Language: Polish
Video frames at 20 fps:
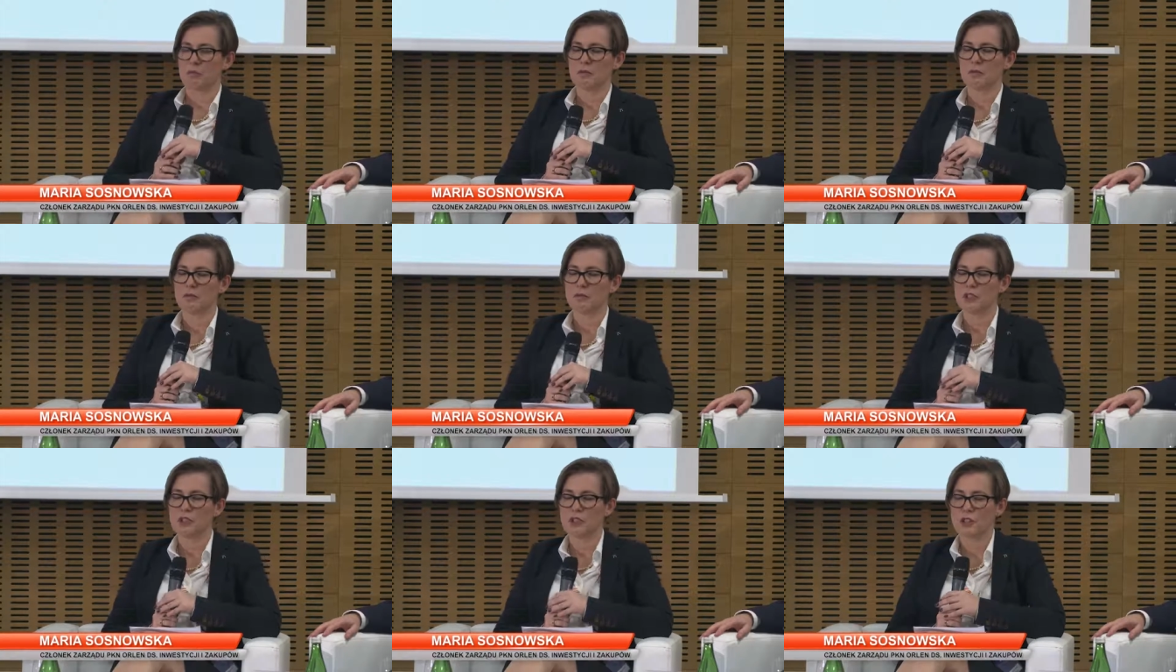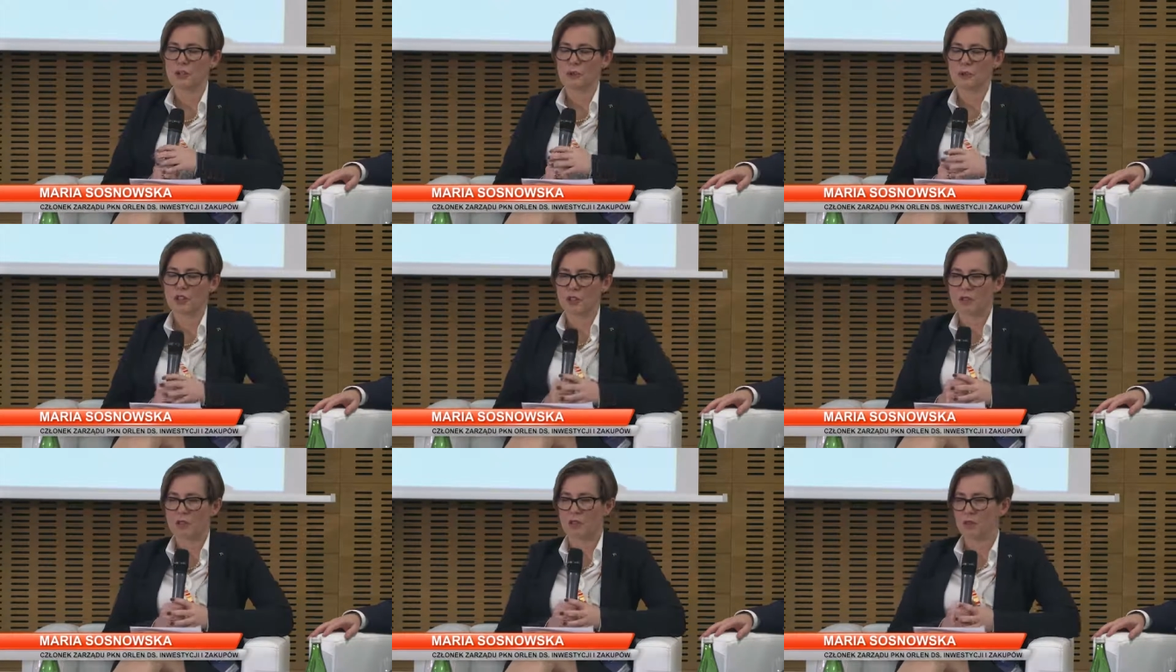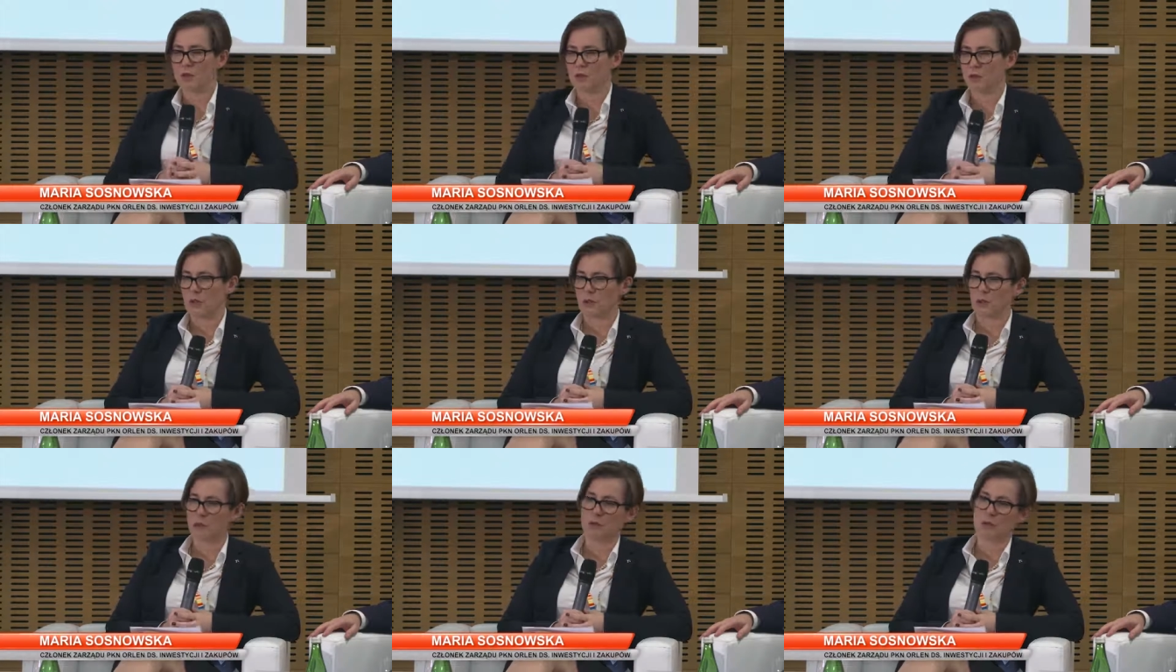Myślę tutaj o
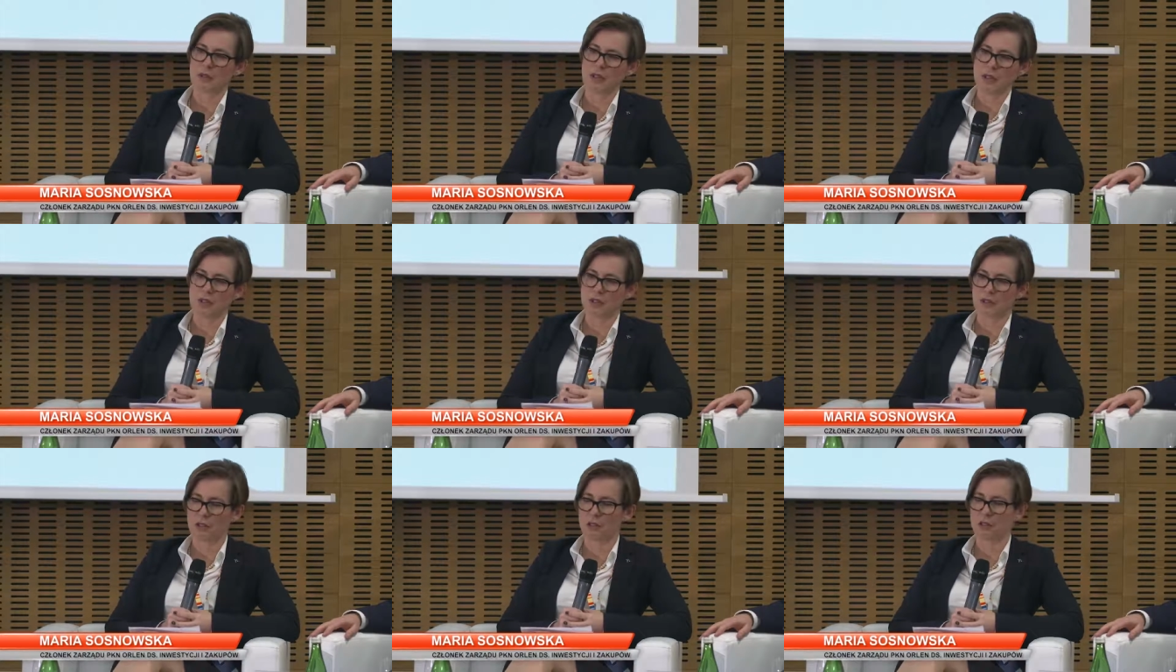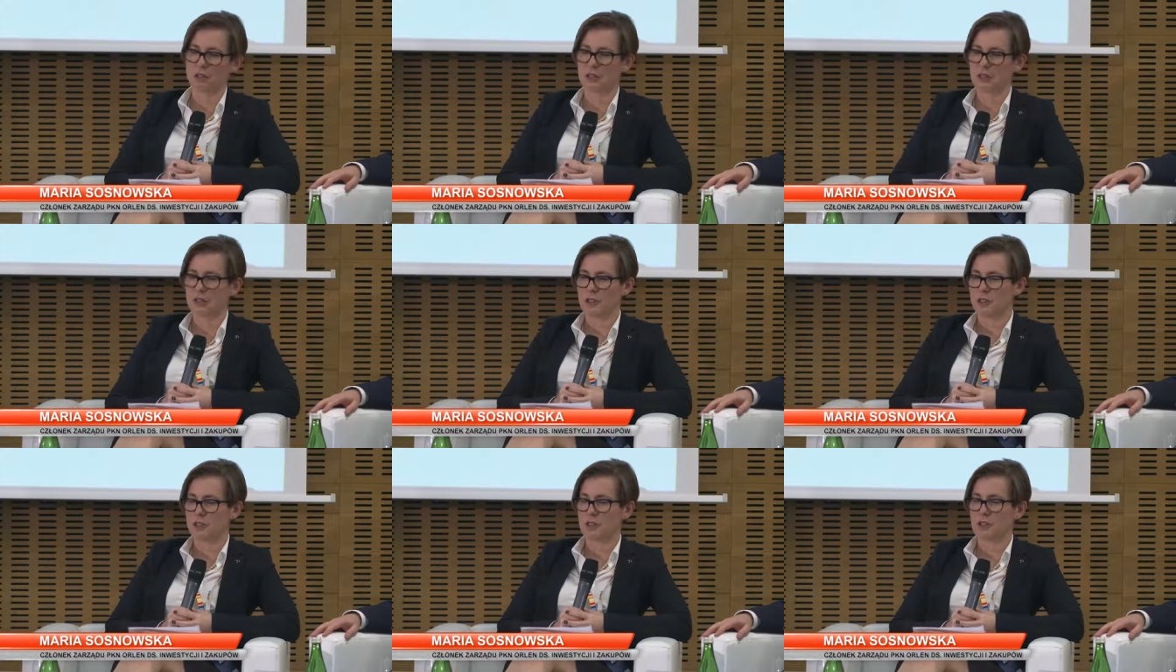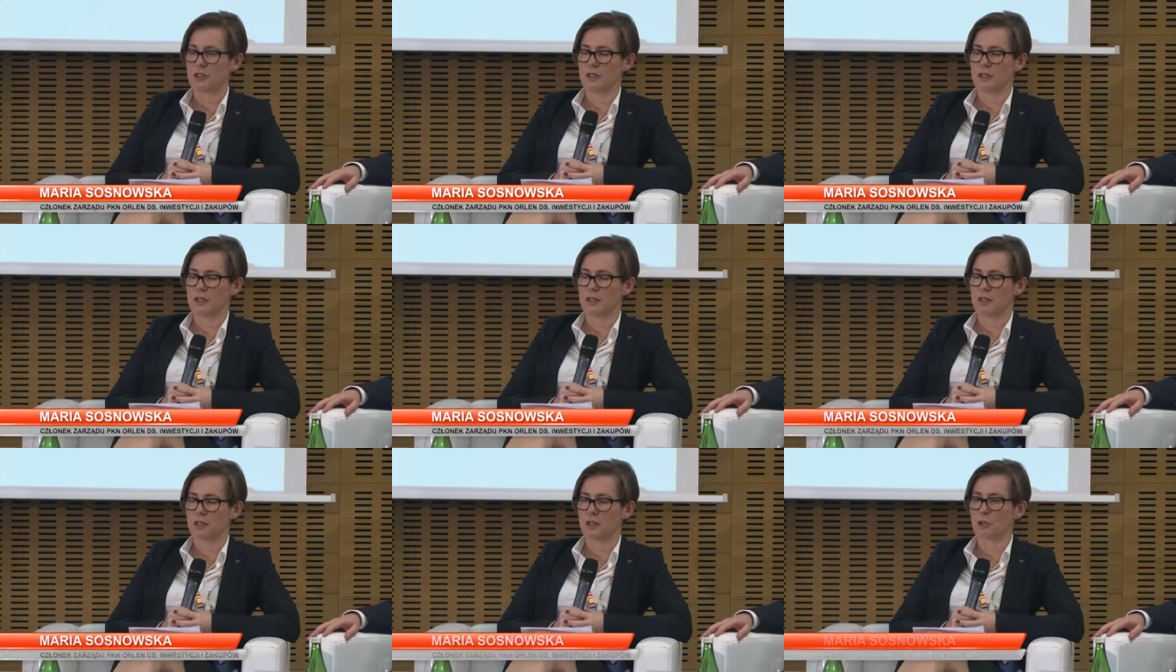rozwoju elektroniki czy
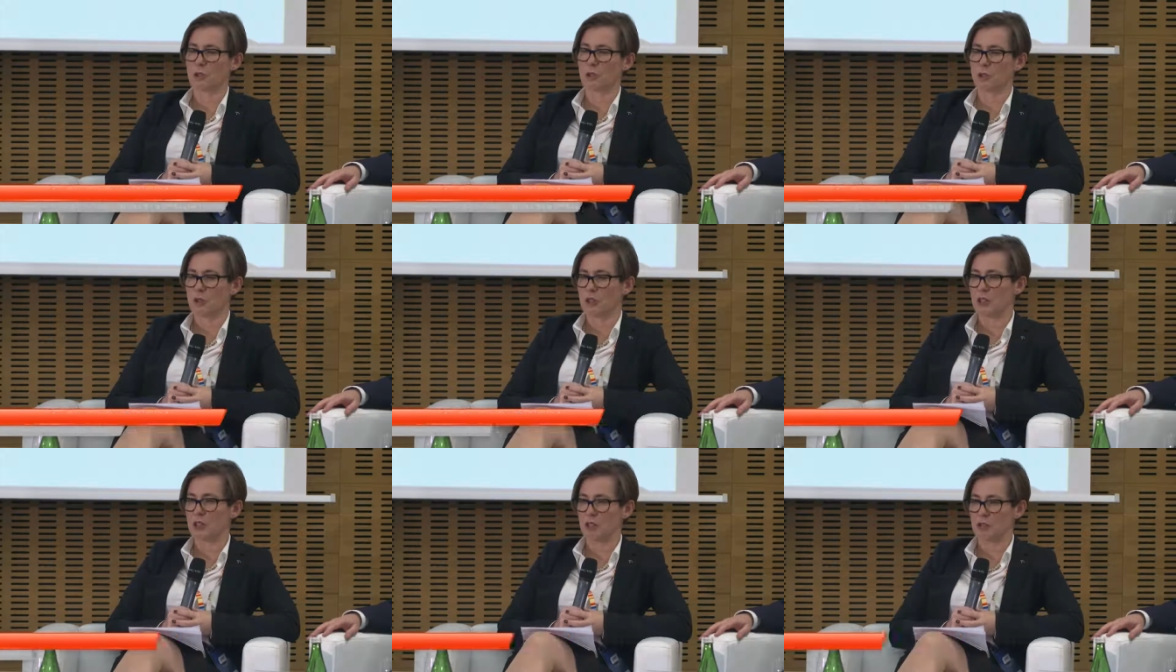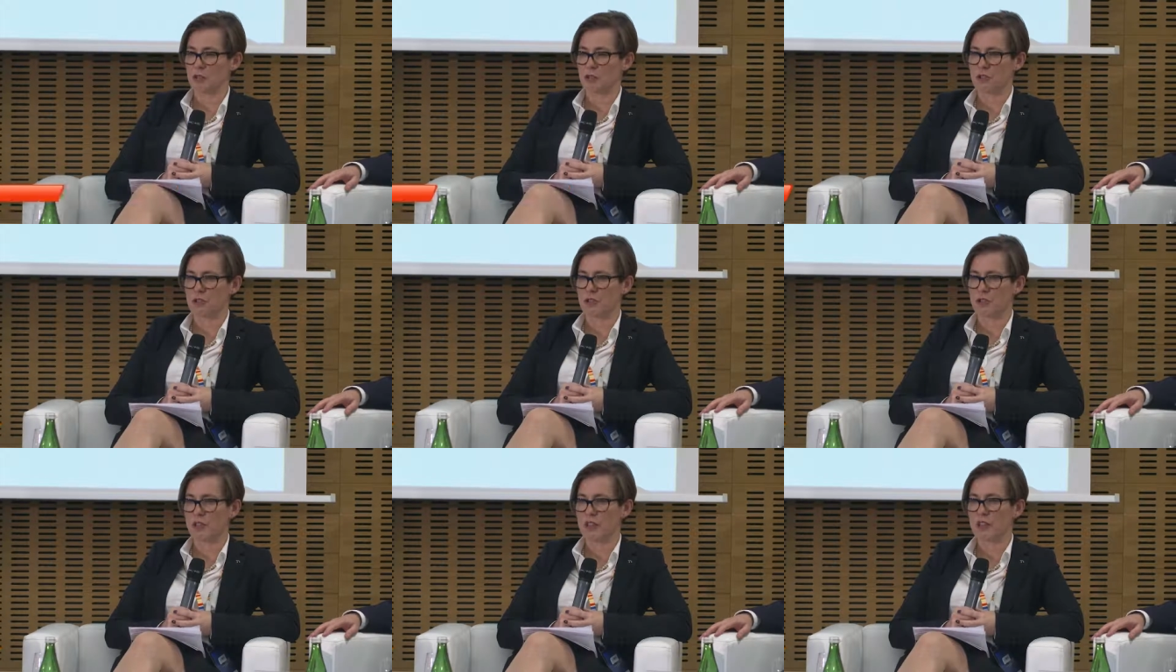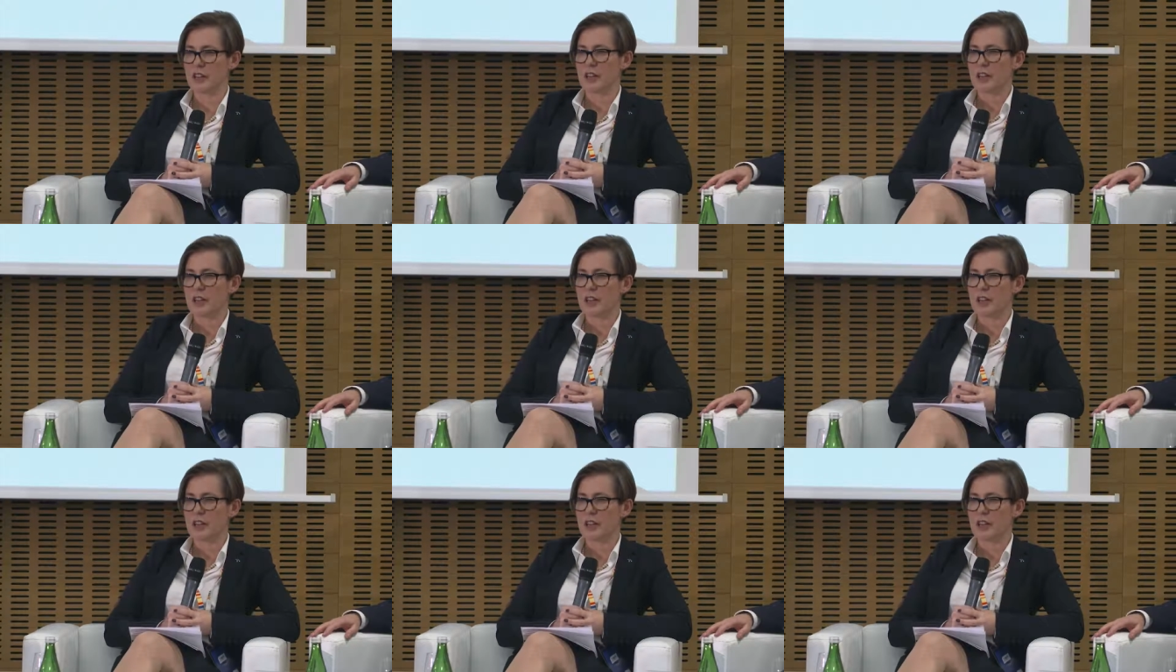elektromobilności,